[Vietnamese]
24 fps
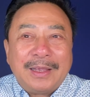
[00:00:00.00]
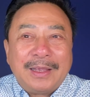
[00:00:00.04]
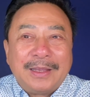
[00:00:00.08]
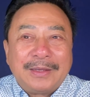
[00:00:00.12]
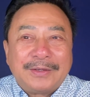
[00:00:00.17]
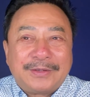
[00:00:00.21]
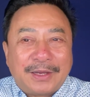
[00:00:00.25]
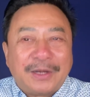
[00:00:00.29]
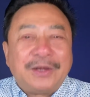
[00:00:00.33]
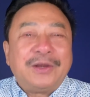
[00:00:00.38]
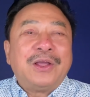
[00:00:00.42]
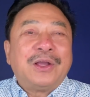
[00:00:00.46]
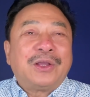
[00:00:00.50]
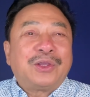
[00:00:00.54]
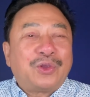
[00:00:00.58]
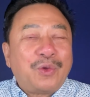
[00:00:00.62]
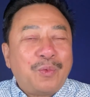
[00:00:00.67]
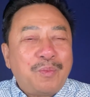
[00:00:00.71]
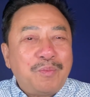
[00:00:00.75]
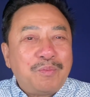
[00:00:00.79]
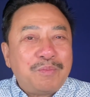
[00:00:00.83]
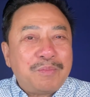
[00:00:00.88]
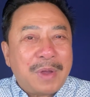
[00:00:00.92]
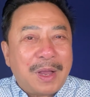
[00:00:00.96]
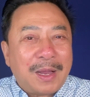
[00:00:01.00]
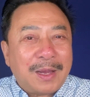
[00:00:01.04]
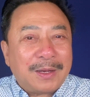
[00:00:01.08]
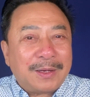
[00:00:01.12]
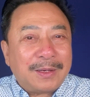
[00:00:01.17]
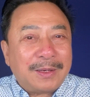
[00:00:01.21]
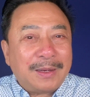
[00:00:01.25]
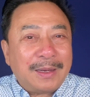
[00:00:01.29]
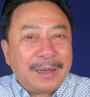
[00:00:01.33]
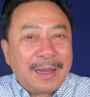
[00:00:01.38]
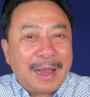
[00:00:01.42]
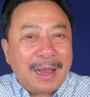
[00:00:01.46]
Xin được chúc mừng
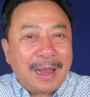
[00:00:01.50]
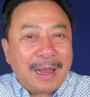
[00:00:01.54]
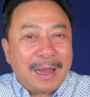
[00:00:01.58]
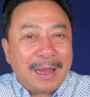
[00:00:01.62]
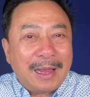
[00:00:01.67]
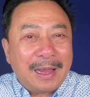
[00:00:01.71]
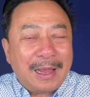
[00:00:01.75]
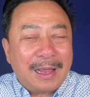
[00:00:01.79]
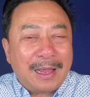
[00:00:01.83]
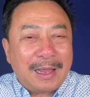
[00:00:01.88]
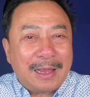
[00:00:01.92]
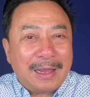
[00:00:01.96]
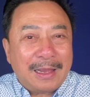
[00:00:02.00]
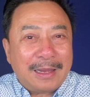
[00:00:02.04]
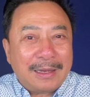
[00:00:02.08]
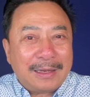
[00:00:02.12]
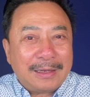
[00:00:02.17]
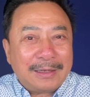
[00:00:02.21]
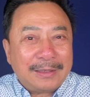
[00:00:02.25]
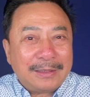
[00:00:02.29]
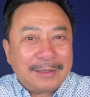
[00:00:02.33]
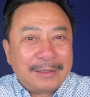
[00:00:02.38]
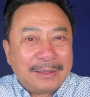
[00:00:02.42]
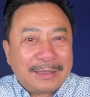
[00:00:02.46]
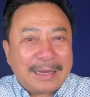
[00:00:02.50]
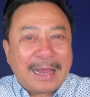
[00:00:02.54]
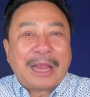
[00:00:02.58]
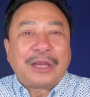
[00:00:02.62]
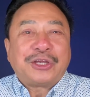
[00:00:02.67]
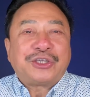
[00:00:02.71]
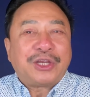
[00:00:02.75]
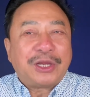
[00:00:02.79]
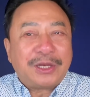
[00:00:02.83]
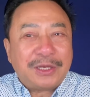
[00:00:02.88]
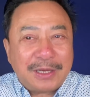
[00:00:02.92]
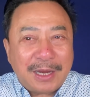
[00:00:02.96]
ngày
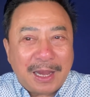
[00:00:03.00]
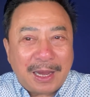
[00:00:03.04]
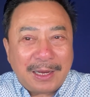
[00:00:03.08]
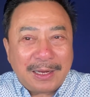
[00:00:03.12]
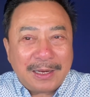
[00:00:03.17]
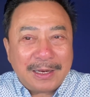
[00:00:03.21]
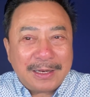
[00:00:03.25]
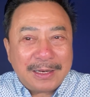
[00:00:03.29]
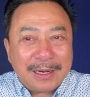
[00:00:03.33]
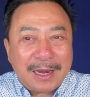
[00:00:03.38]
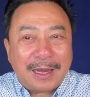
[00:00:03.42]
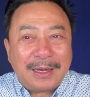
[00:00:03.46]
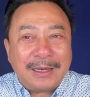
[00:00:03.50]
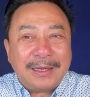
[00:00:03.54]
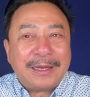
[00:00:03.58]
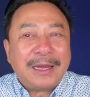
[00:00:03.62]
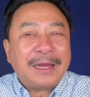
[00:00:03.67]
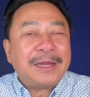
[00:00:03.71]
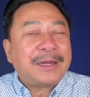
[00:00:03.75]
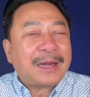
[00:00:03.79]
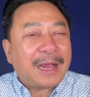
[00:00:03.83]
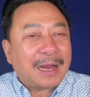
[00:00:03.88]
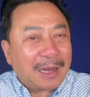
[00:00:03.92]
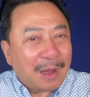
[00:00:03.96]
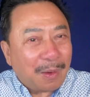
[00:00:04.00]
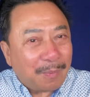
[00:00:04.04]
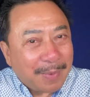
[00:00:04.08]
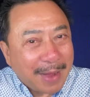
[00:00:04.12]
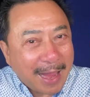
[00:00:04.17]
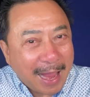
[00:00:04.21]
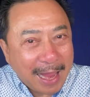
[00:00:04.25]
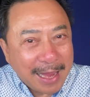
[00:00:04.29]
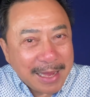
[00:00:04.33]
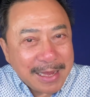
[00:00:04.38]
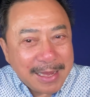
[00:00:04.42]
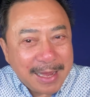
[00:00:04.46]
sinh nhật đến chị Trần Ngọc
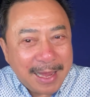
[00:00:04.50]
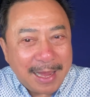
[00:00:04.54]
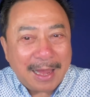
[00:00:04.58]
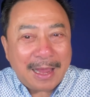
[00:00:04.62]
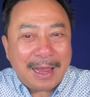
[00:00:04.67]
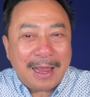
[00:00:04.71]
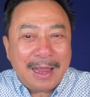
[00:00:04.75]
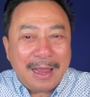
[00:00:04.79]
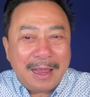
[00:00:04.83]
Hải nha,